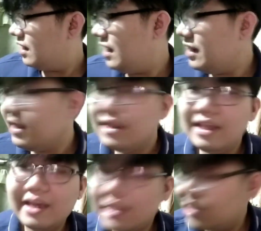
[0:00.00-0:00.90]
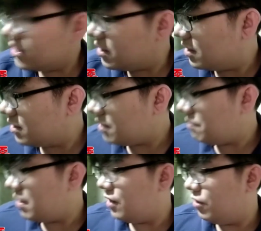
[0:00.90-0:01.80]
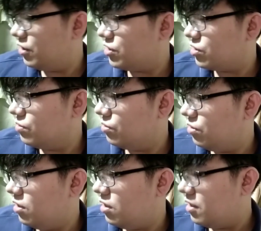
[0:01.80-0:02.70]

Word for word: And next, sa mga old school,